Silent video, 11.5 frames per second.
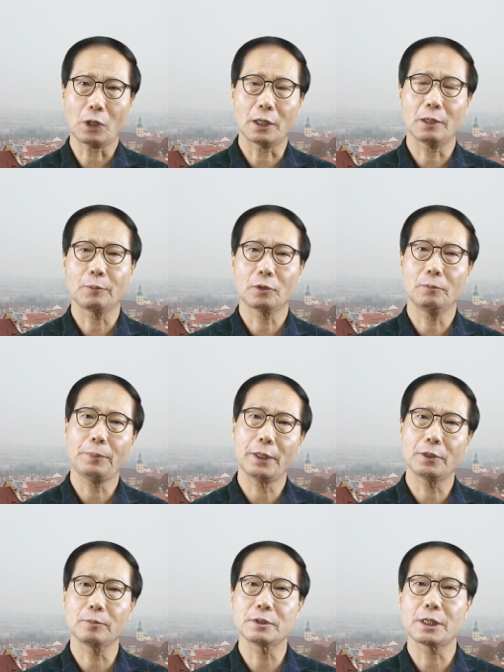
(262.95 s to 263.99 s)
안 하면은
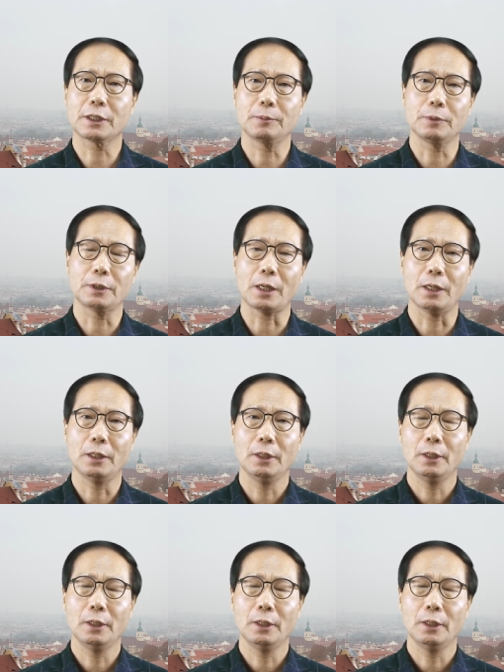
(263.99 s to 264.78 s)
폐렴이 생깁니다.